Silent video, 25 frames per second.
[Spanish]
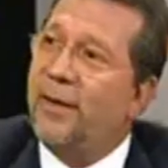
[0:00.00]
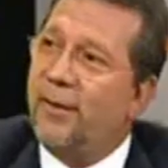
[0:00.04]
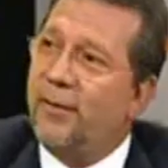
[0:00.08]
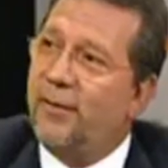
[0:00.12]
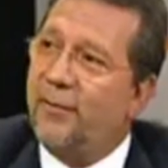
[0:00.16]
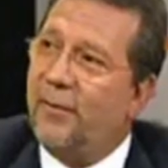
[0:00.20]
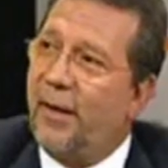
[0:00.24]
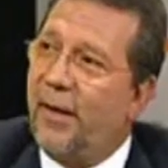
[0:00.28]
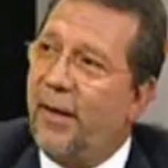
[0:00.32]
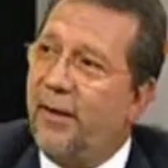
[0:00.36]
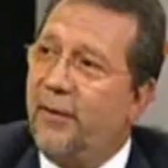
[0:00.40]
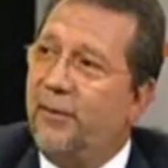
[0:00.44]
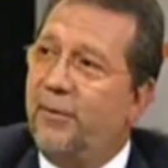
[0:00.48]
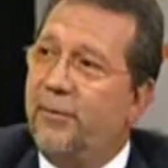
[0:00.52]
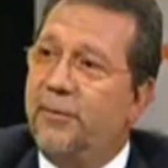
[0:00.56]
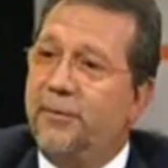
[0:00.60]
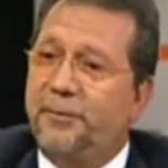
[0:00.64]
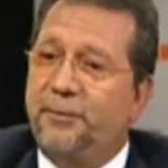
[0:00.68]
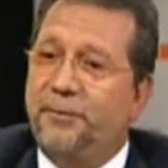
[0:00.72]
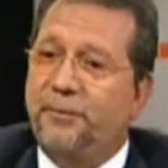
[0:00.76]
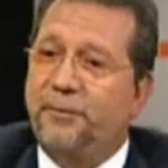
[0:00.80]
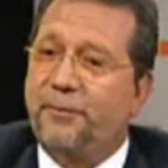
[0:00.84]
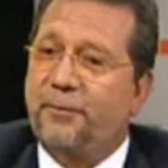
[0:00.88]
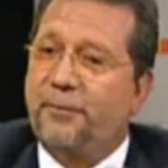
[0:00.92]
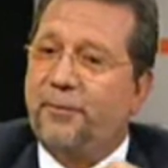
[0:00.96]
en un año,
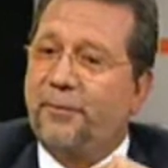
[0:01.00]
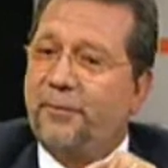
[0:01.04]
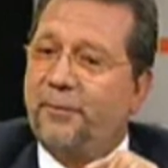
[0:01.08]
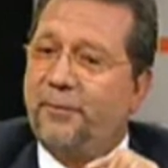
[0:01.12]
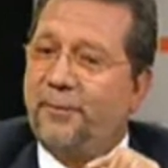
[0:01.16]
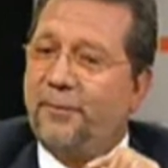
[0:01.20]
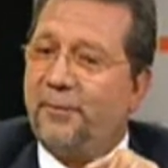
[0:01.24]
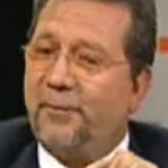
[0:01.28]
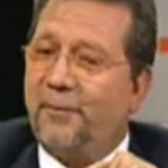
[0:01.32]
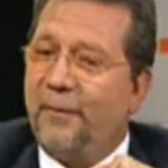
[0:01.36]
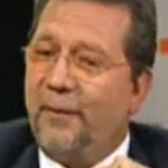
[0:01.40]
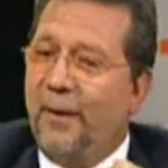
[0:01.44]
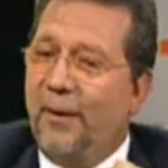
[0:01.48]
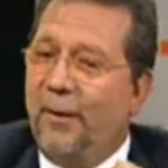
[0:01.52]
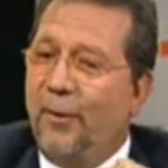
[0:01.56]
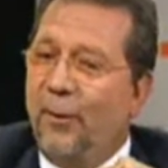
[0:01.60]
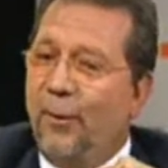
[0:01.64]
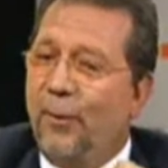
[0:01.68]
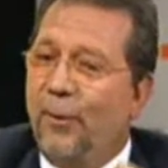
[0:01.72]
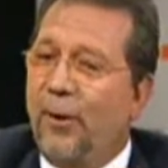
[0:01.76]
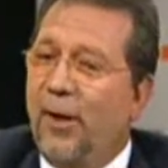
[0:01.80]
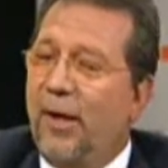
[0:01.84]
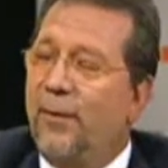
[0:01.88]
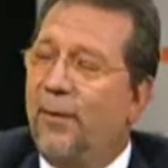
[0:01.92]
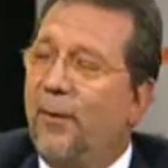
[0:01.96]

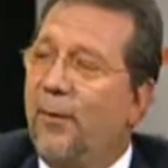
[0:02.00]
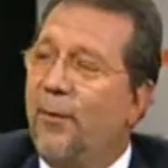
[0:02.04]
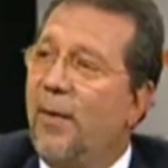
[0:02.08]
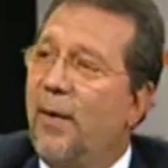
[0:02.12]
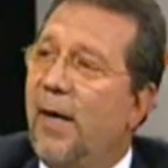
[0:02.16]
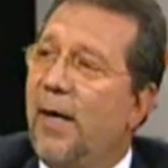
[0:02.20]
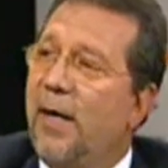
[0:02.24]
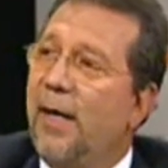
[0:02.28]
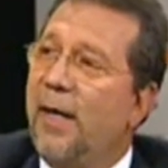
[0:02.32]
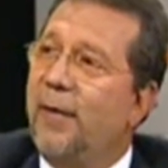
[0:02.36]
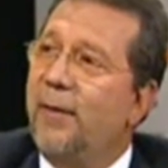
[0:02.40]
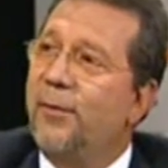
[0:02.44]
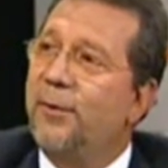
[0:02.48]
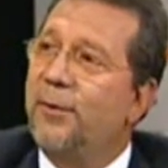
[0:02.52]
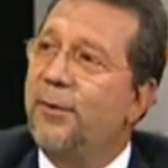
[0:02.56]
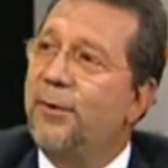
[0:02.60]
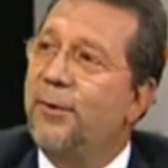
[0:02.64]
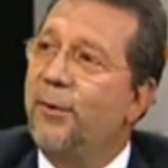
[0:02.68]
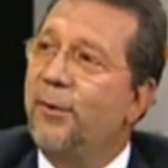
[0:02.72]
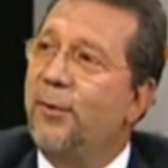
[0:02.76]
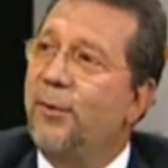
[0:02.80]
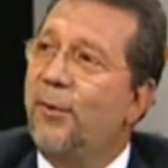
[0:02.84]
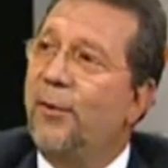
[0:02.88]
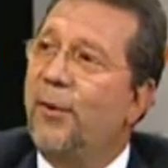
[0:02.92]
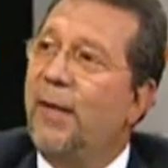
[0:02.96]
logramos bajar la
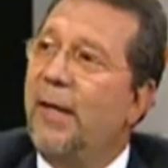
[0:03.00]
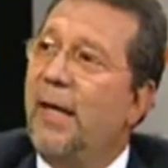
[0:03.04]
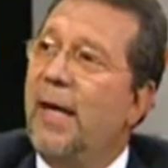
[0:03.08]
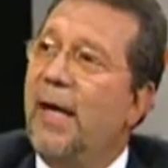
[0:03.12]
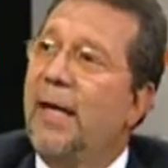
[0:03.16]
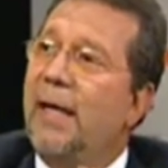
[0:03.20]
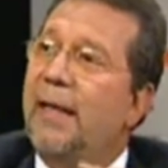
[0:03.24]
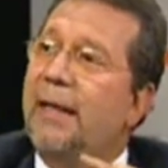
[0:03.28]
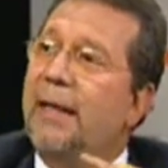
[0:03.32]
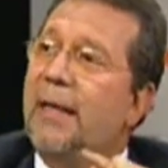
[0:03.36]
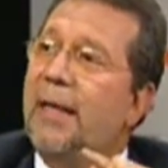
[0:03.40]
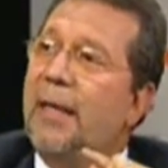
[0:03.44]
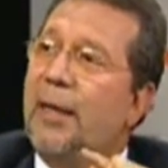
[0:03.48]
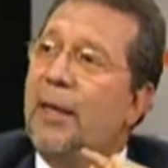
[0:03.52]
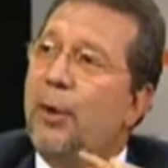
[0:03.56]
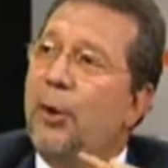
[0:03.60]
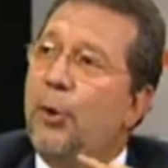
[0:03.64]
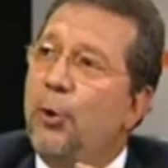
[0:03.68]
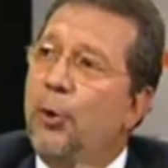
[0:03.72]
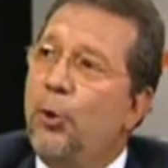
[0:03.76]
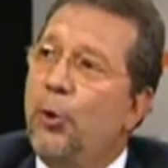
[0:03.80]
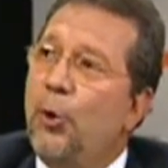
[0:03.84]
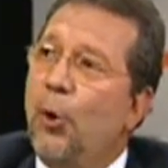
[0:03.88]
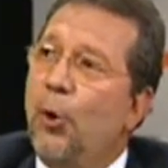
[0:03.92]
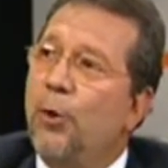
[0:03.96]
desnutrición crónica en
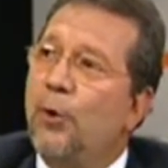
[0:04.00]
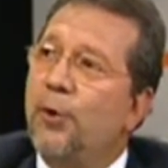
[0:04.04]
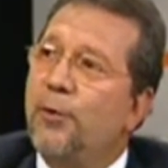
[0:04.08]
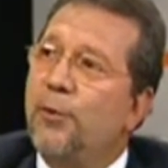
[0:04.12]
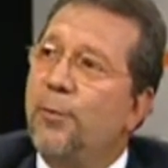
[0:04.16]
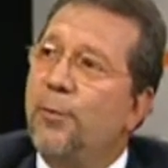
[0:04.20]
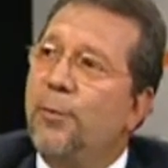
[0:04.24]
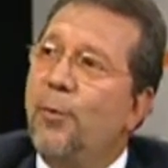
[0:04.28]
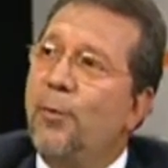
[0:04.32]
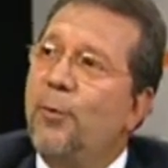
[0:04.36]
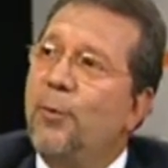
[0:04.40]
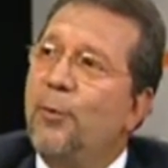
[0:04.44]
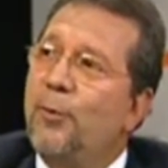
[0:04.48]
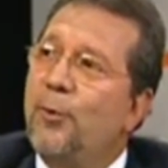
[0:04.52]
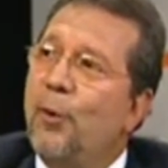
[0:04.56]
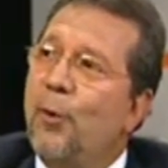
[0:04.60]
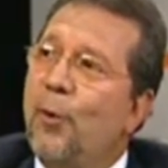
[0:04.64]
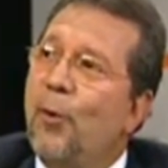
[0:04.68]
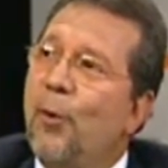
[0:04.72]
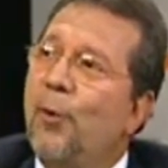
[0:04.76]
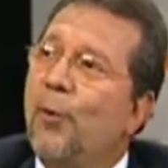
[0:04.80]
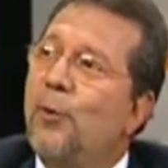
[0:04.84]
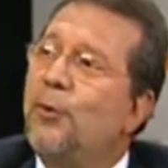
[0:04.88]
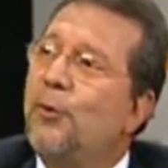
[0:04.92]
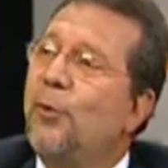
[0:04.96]

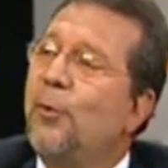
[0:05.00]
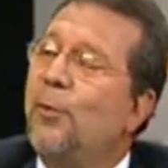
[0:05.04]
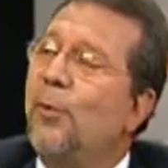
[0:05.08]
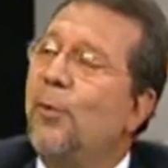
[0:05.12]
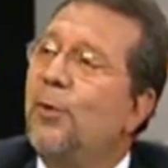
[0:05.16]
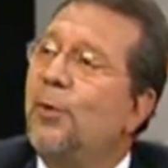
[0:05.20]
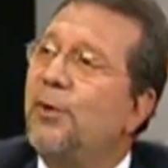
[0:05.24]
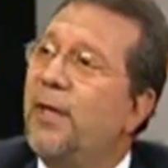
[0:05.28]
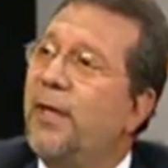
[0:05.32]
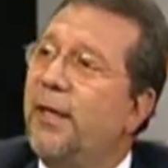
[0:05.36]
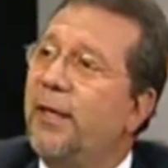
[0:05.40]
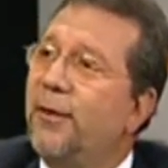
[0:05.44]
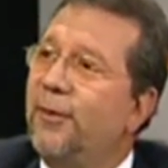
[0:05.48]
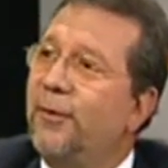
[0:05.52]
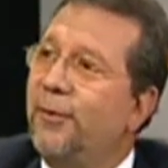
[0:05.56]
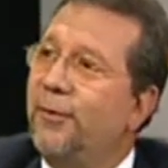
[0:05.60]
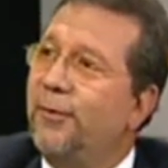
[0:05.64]
2.8%.